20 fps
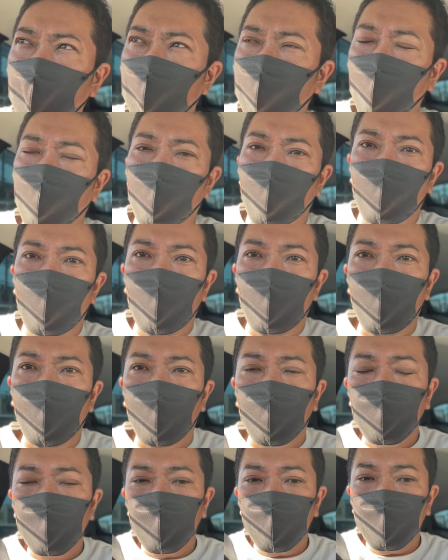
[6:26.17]
だから
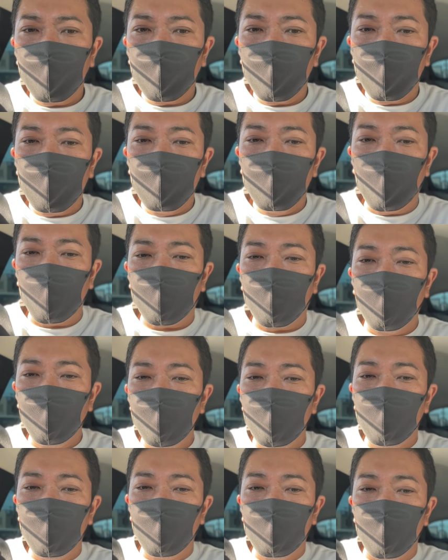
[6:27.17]
まあそうい
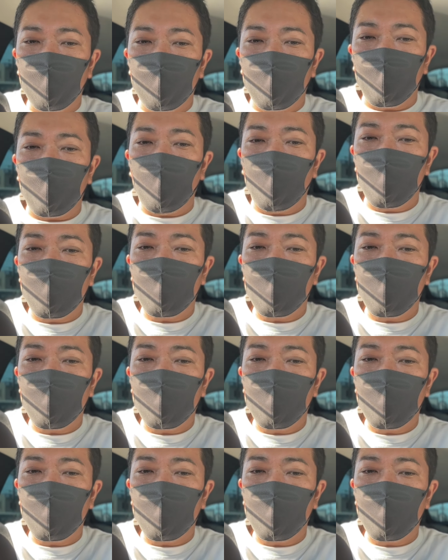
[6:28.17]
うことってた